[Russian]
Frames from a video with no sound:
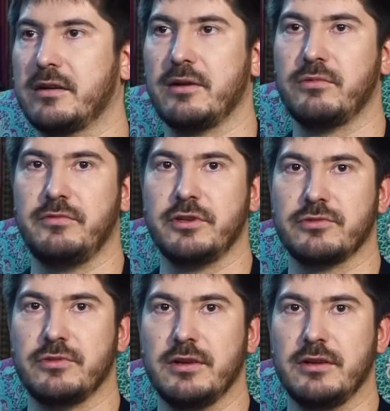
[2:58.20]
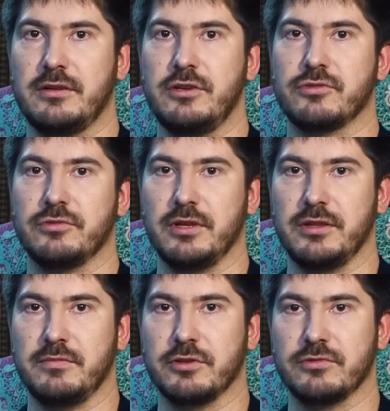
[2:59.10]
Как увижу, книжку,
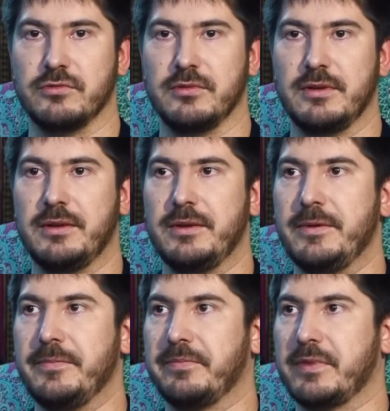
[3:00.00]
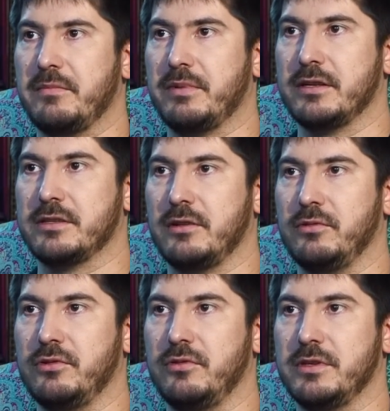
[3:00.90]
наверное, напишу про
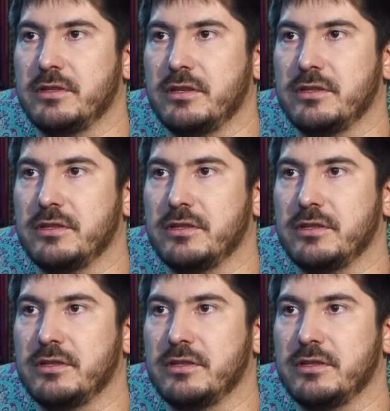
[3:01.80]
астрологию мистера